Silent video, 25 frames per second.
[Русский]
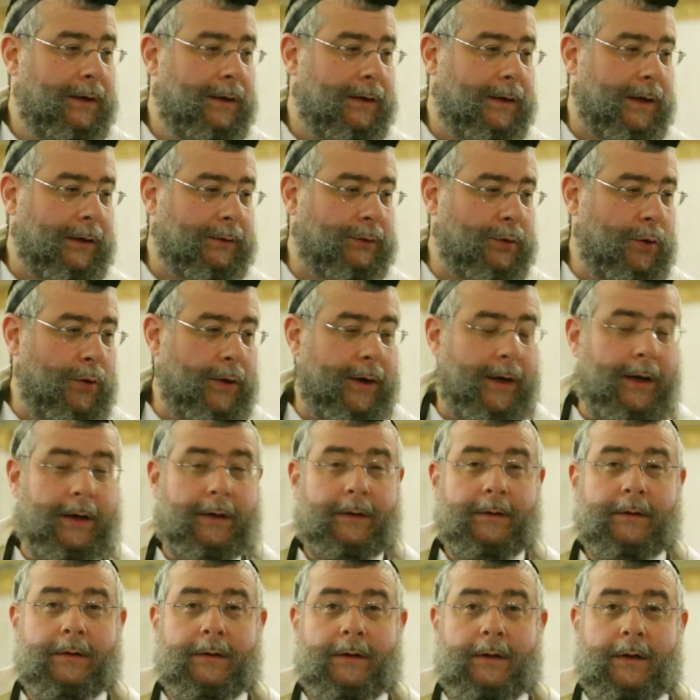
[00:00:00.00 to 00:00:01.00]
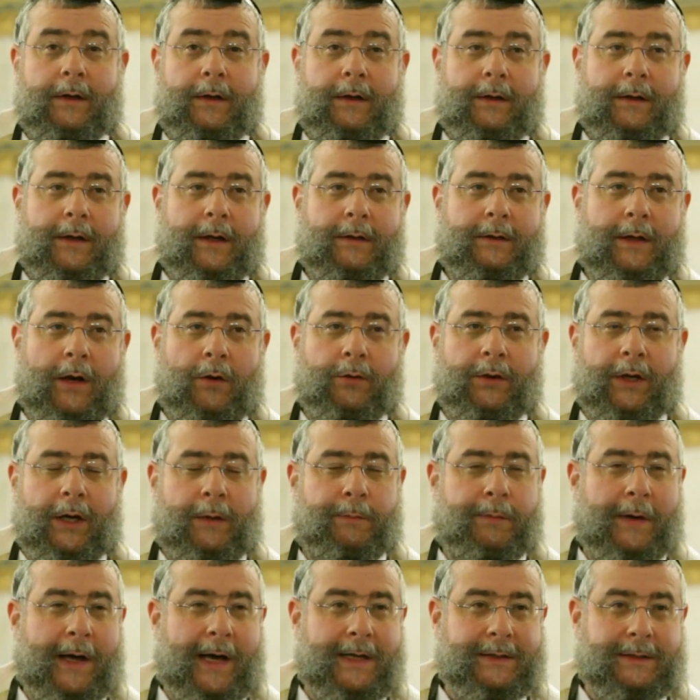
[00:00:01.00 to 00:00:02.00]
которые, когда у
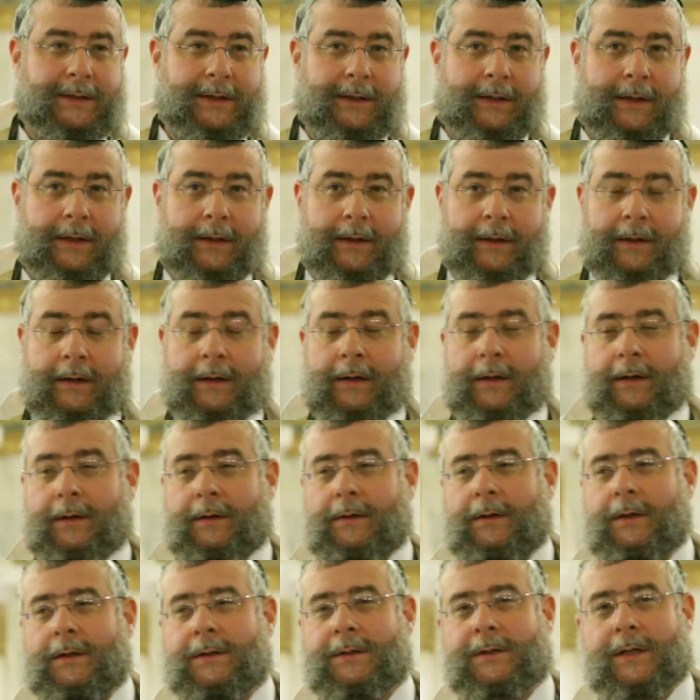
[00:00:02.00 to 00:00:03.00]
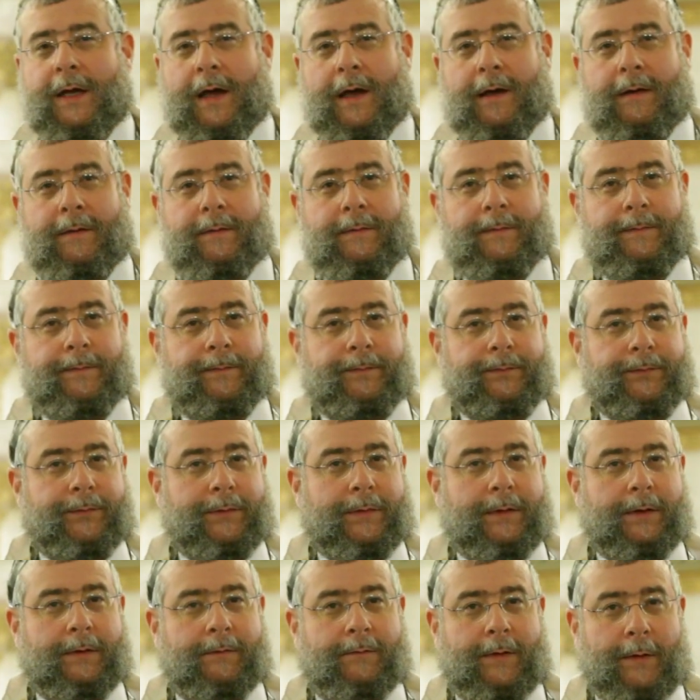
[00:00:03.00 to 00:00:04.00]
них праздника, нельзя
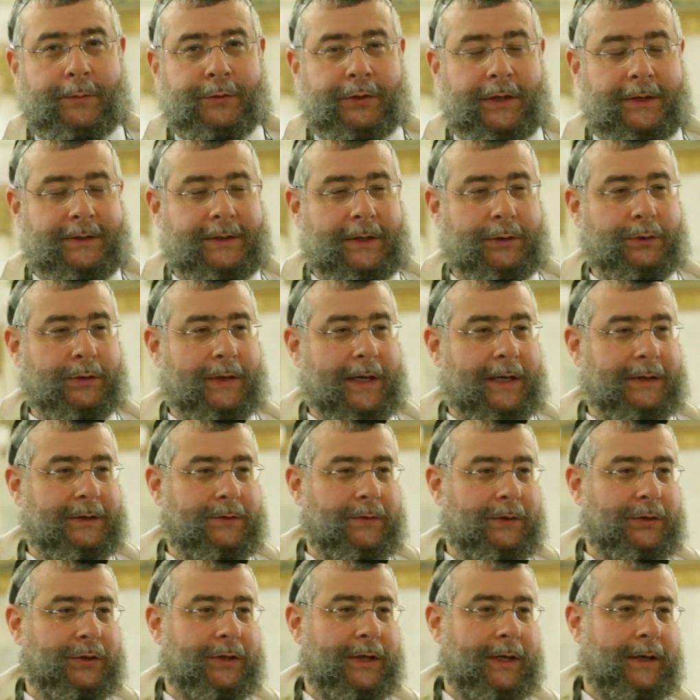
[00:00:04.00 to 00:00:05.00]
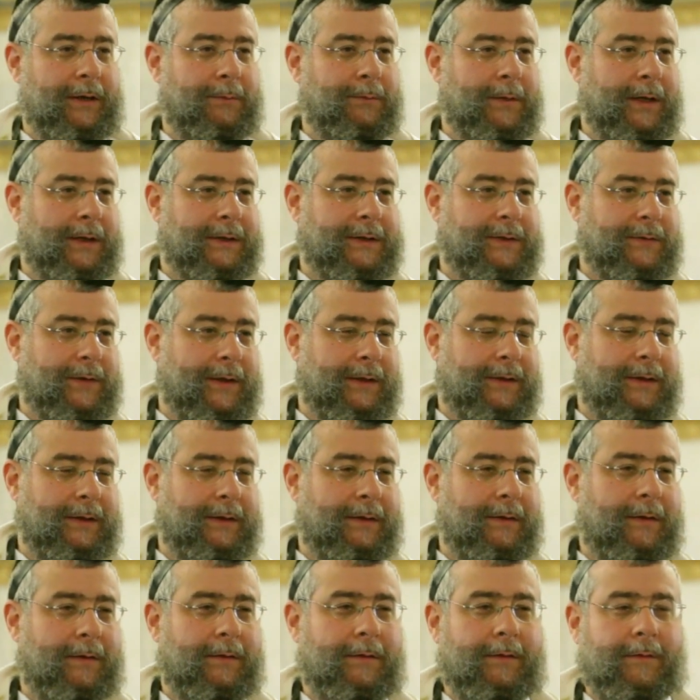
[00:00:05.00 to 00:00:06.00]
вообще сожигать свечей, иметь свет
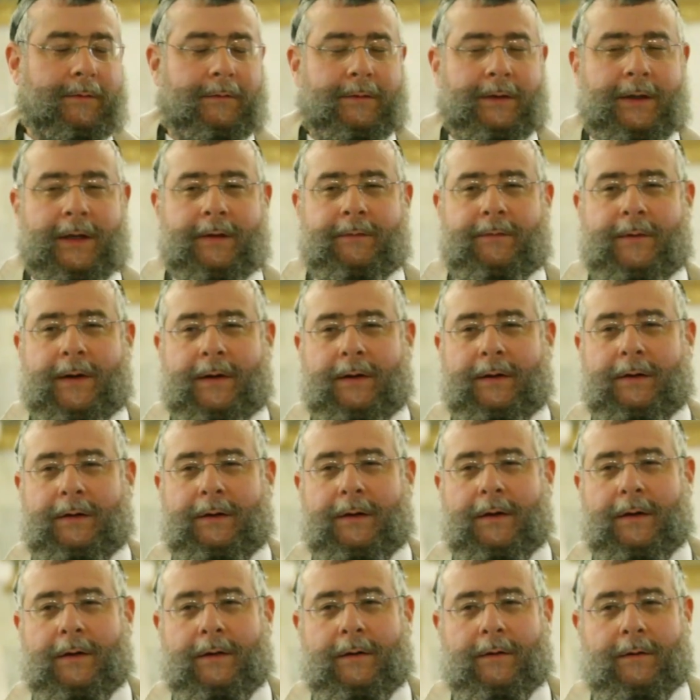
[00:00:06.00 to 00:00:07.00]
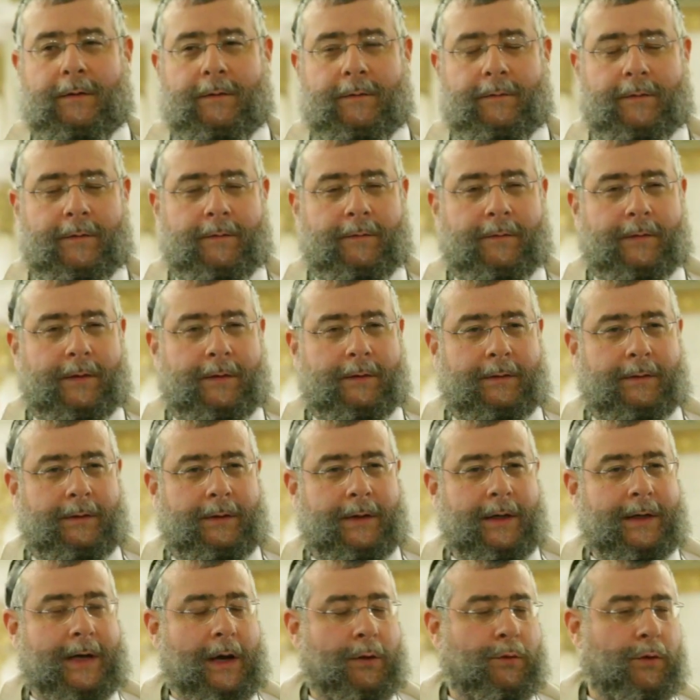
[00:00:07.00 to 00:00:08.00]
не, э,
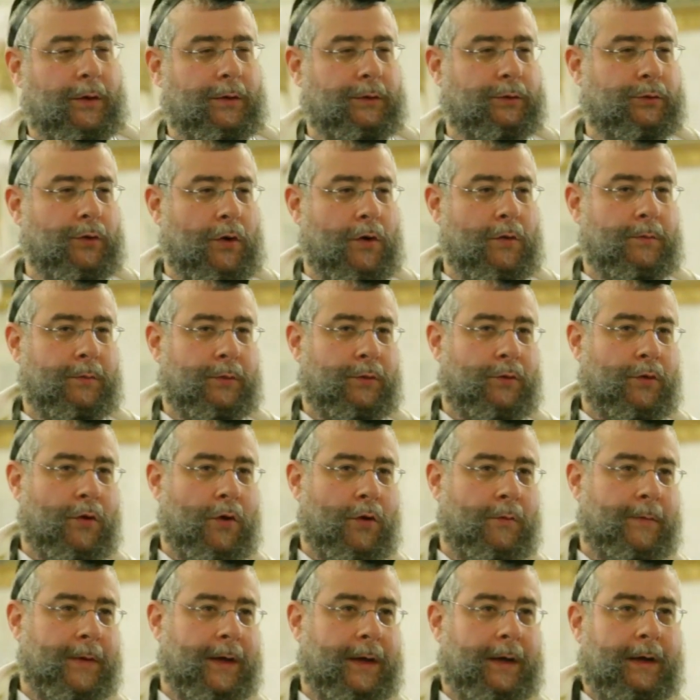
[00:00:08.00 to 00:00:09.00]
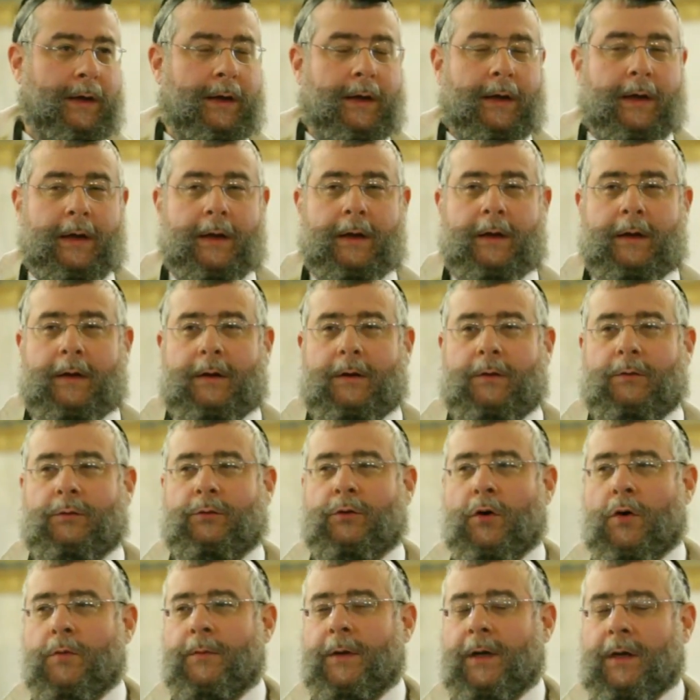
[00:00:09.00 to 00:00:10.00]
никакой дом, кроме
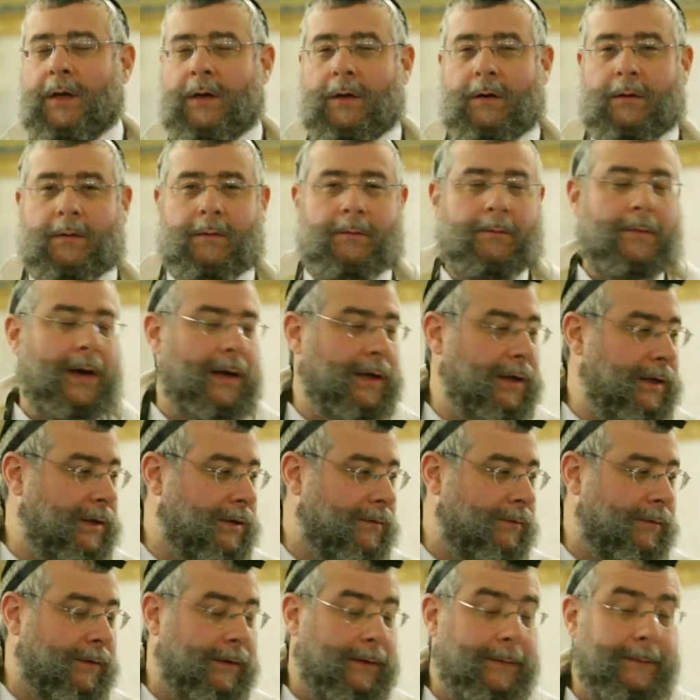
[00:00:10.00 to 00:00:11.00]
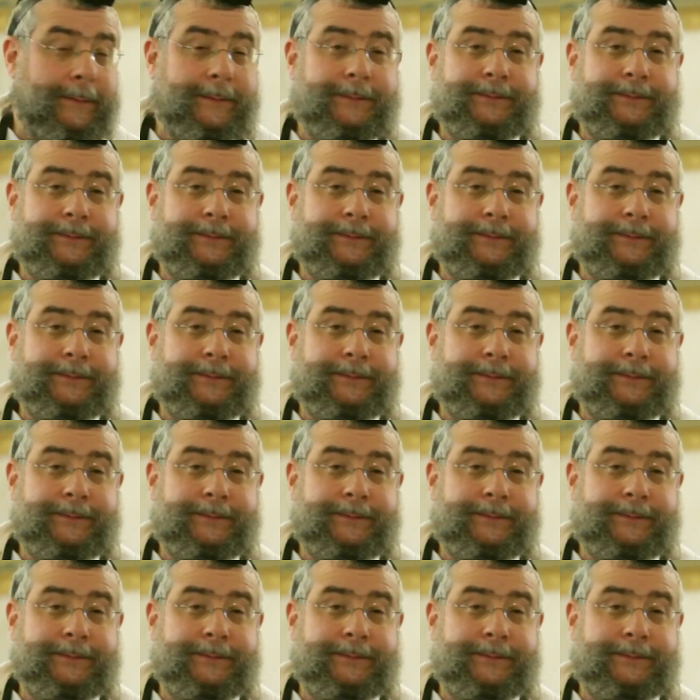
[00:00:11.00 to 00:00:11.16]
дом их молитвы.